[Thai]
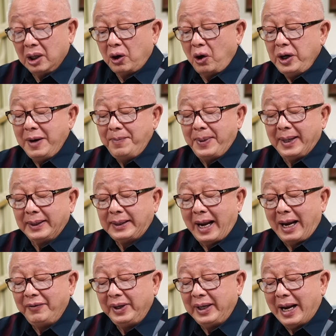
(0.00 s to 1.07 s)
ก็ยิ่งเปิดทา
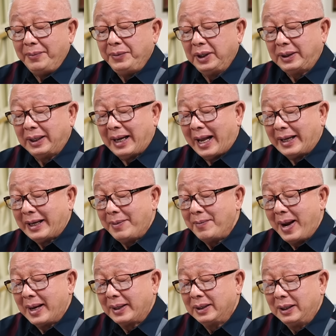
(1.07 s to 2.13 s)
งเวียดนามยึดตลาดได้
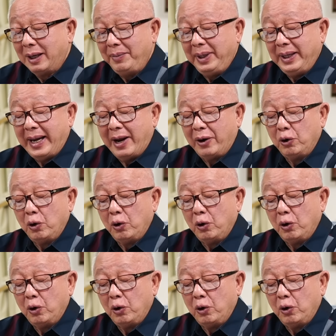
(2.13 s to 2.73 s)
มากขึ้นและมีแนว